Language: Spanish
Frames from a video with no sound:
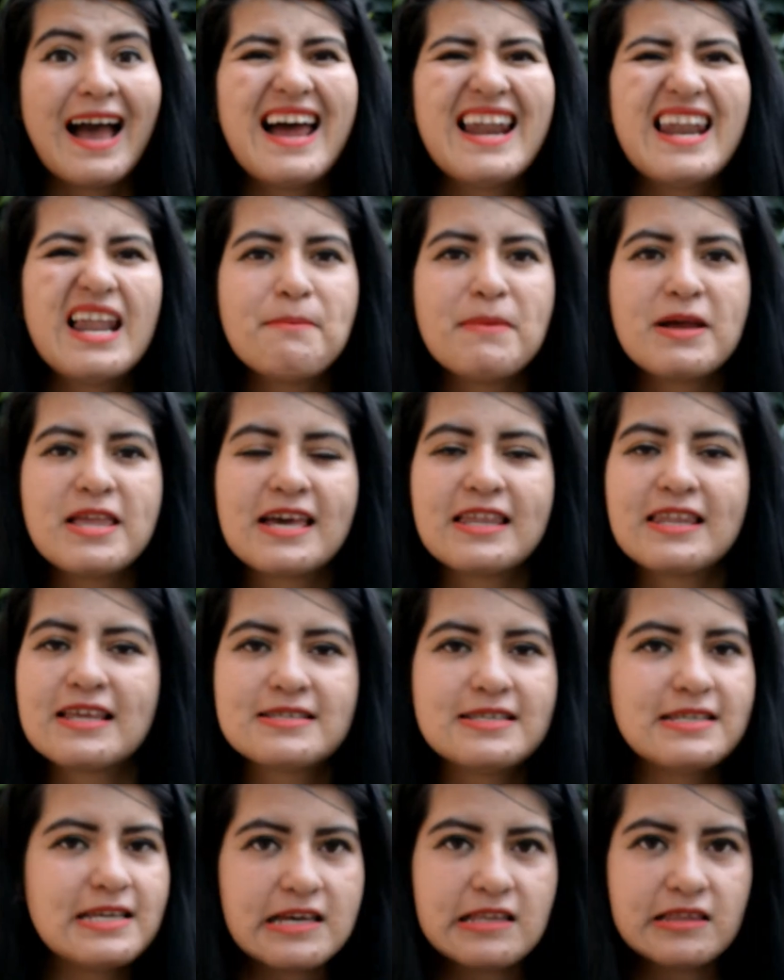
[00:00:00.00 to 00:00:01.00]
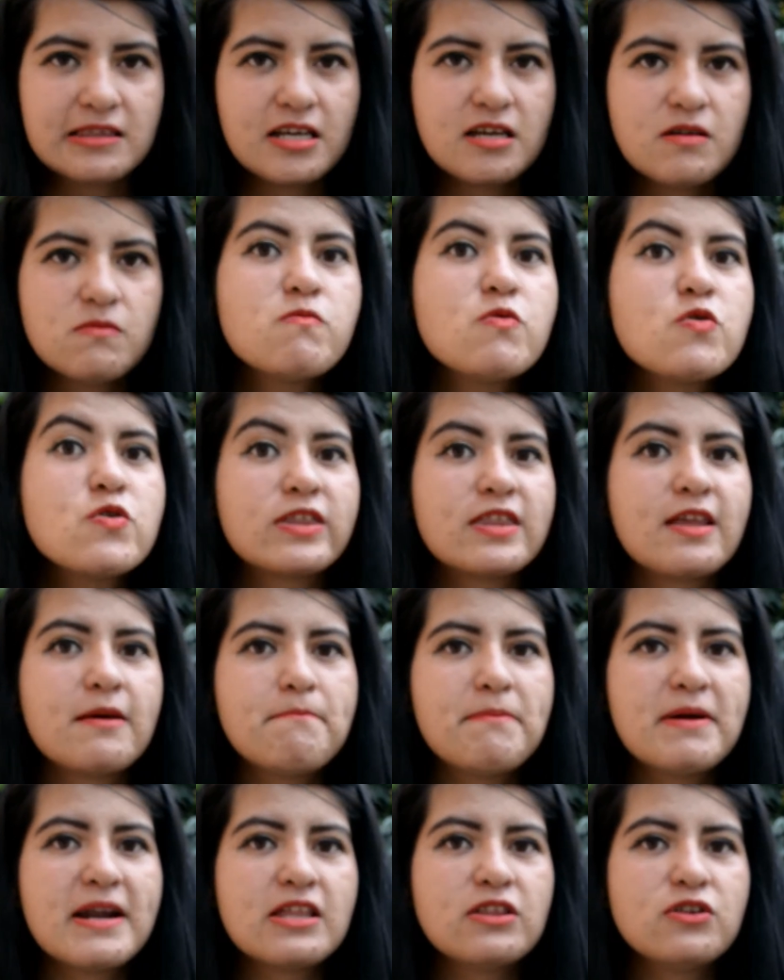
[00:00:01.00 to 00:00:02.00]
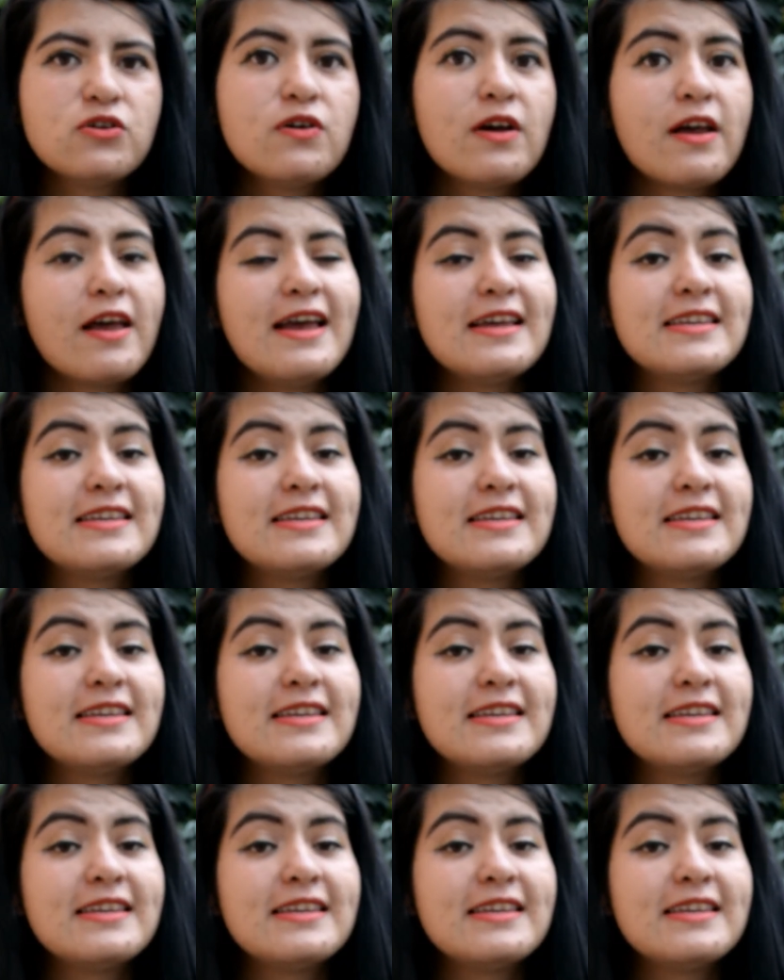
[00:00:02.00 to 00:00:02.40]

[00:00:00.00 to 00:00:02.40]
A la mañana siguiente, muy temprano,